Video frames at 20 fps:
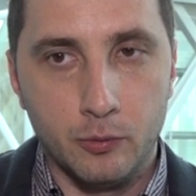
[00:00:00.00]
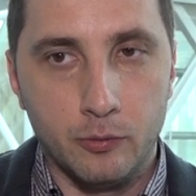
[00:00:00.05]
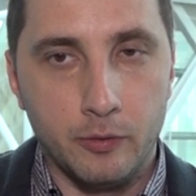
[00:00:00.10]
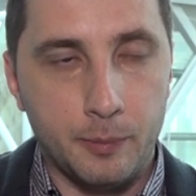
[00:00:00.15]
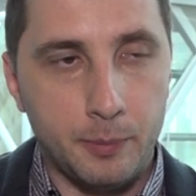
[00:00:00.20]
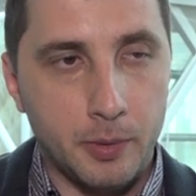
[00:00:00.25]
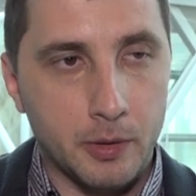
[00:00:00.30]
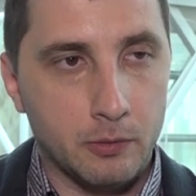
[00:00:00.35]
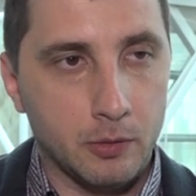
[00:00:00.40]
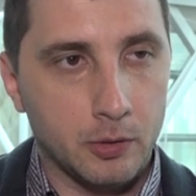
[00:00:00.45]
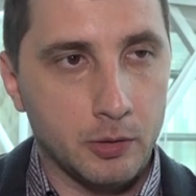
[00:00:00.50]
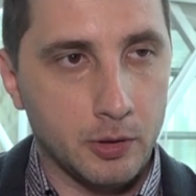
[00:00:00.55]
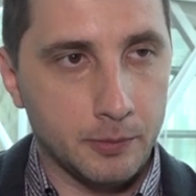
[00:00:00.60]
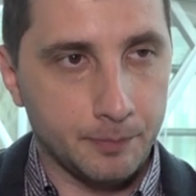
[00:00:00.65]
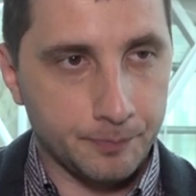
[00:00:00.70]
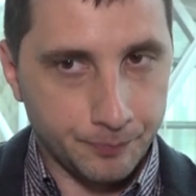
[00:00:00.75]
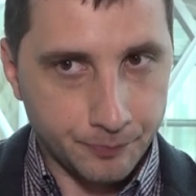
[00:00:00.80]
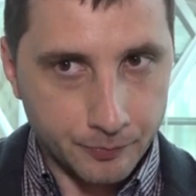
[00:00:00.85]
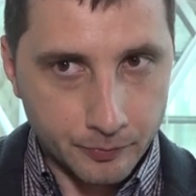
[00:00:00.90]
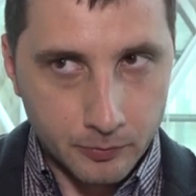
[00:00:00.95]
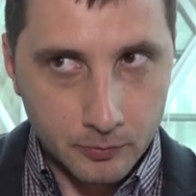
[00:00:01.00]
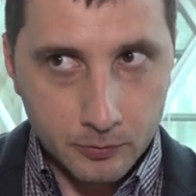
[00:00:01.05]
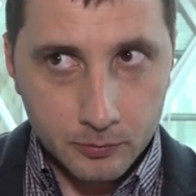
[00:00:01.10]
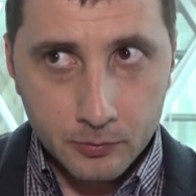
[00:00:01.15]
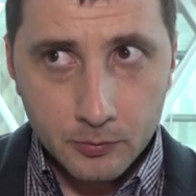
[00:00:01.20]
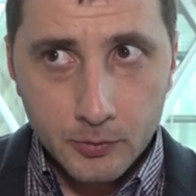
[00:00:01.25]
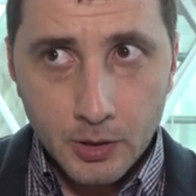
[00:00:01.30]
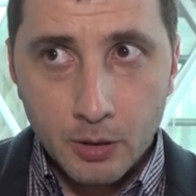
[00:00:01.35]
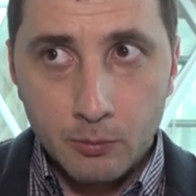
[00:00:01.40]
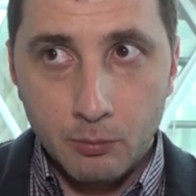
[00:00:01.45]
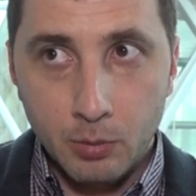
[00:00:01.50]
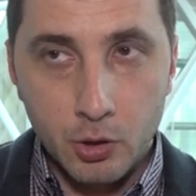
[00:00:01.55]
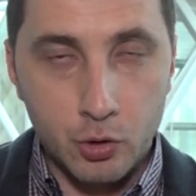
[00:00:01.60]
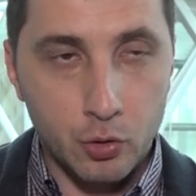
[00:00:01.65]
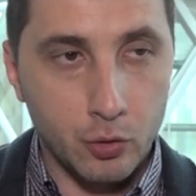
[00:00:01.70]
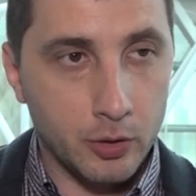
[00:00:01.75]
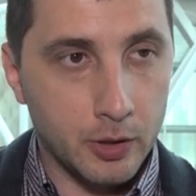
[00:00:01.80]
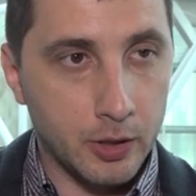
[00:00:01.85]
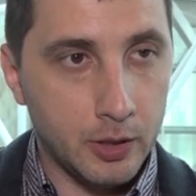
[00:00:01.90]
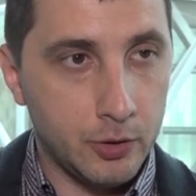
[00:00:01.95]
ну, во-первых,
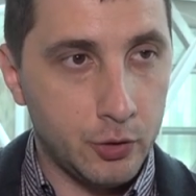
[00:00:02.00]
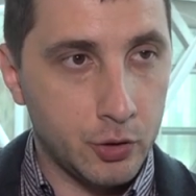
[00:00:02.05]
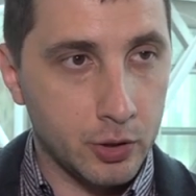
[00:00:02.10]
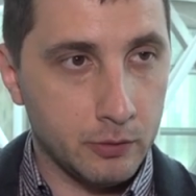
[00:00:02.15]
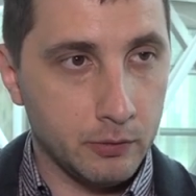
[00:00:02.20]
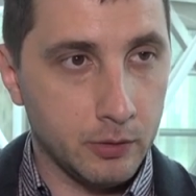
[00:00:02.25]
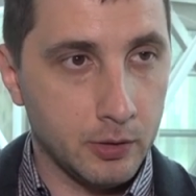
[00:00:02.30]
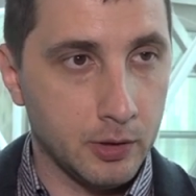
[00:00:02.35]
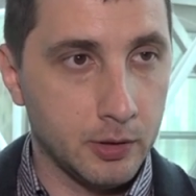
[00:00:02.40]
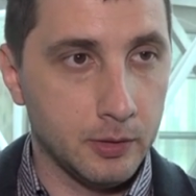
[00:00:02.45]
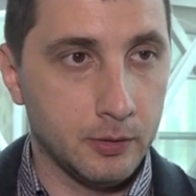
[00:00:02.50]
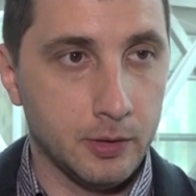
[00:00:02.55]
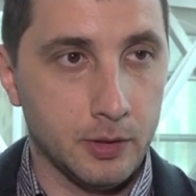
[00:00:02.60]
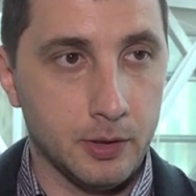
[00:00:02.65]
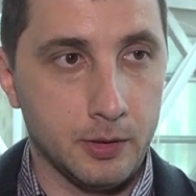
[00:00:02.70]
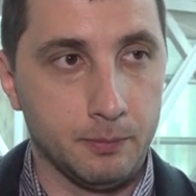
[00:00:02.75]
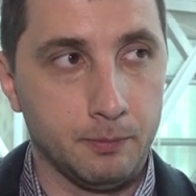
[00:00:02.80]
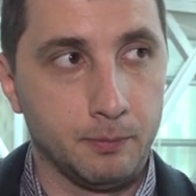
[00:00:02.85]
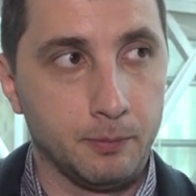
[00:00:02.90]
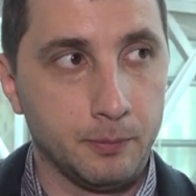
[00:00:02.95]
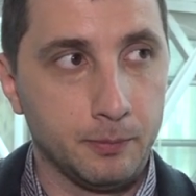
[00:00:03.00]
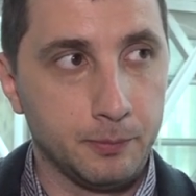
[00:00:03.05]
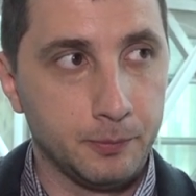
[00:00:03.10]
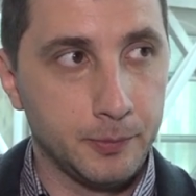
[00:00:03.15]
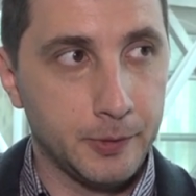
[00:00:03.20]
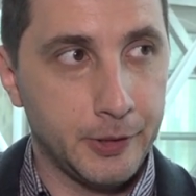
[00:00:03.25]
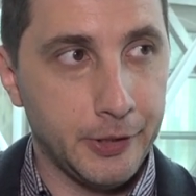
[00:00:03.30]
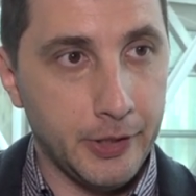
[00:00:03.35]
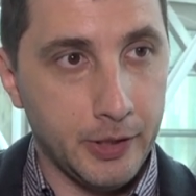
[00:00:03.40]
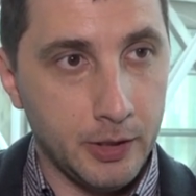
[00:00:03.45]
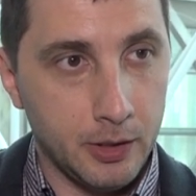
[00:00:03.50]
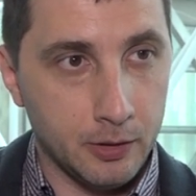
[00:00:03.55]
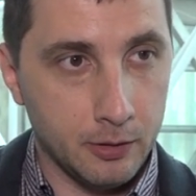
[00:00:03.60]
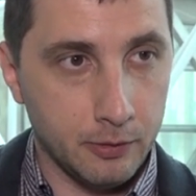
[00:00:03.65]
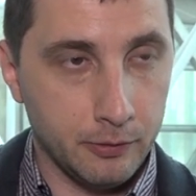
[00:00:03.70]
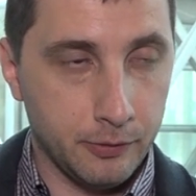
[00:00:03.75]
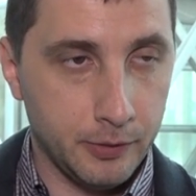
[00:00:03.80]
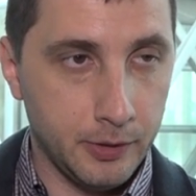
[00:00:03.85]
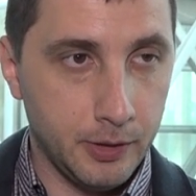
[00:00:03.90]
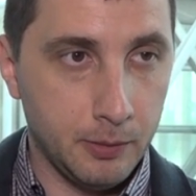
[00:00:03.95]
большое количество а,
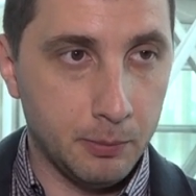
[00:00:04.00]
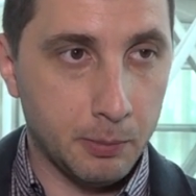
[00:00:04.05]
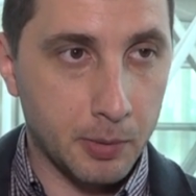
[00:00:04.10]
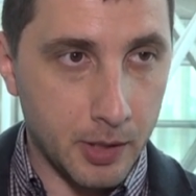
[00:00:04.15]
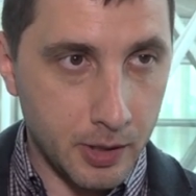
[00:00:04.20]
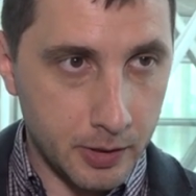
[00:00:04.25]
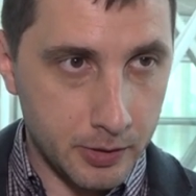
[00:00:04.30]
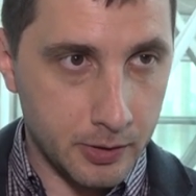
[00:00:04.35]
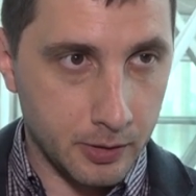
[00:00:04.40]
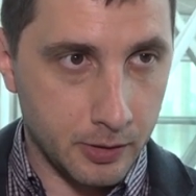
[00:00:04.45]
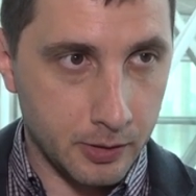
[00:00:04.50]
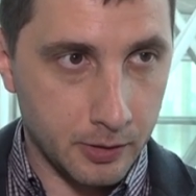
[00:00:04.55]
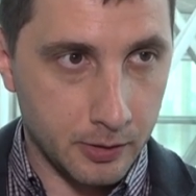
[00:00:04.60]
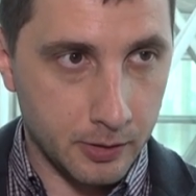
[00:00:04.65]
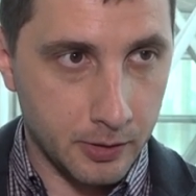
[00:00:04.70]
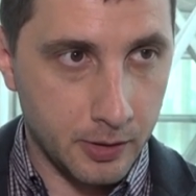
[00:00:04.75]
тренеров и практик.